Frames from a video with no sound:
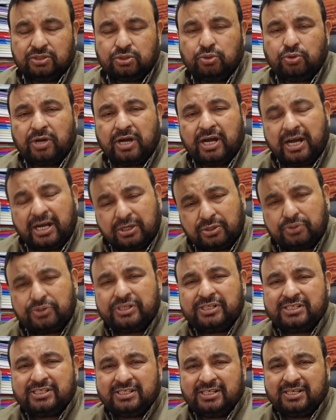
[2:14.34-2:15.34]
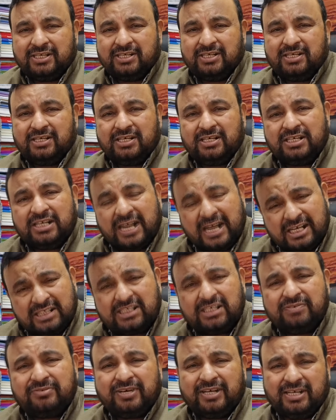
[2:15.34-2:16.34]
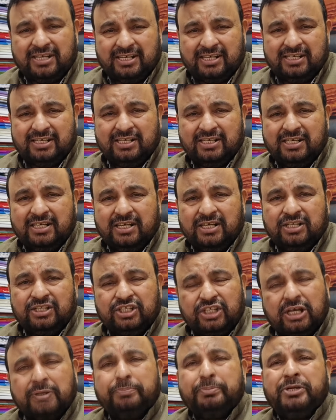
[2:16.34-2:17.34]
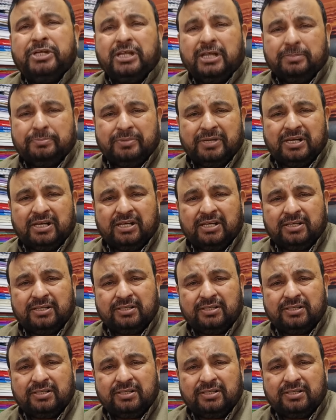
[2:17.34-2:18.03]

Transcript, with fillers: तो ऑटो रिक्शा टैक्सी वाले तक भी अपना